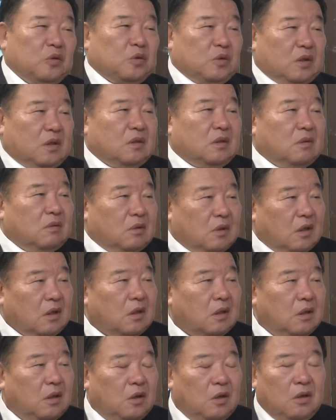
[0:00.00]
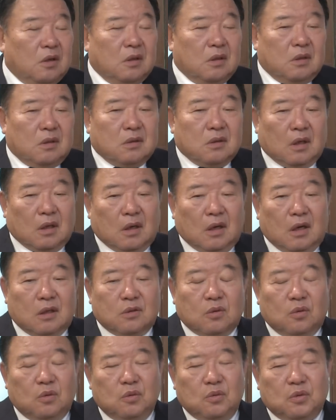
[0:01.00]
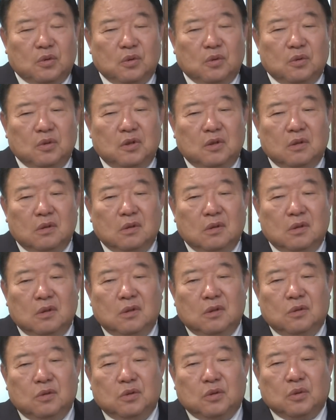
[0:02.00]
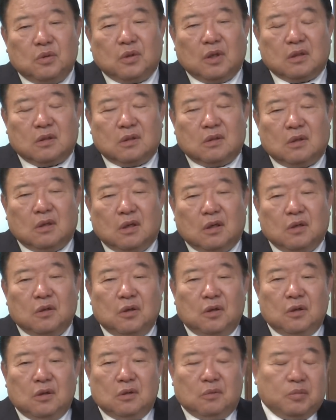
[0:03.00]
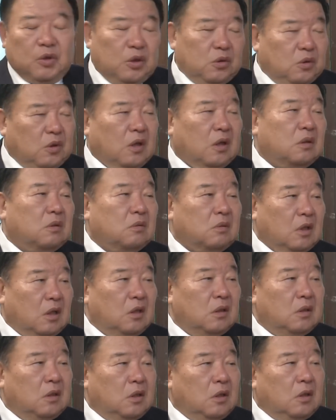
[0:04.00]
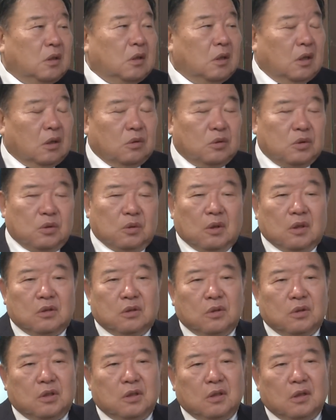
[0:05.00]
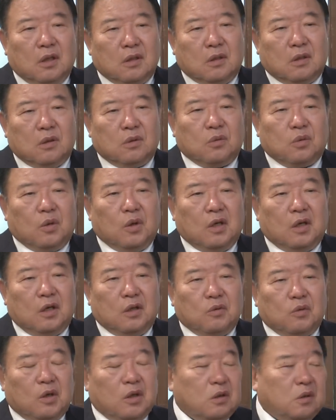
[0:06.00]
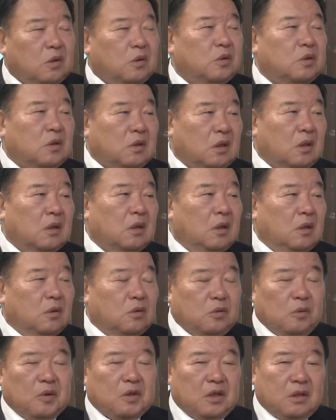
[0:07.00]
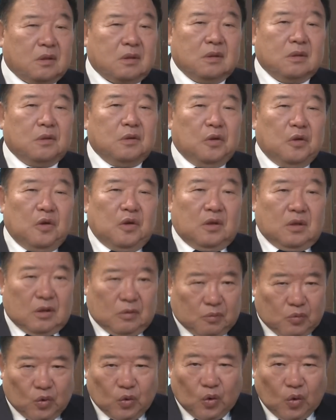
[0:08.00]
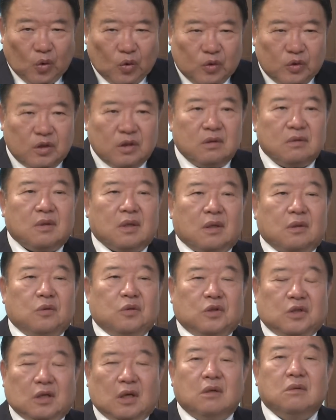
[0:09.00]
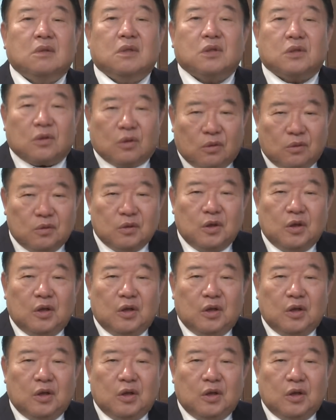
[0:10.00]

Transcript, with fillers: スですよね。だからあそこの後ろにいる人たちってのはやっぱりユダヤのねあの人が中心になってるとかね言われてるしねまたすぐ陰謀論って言うんだけど違うんですよ。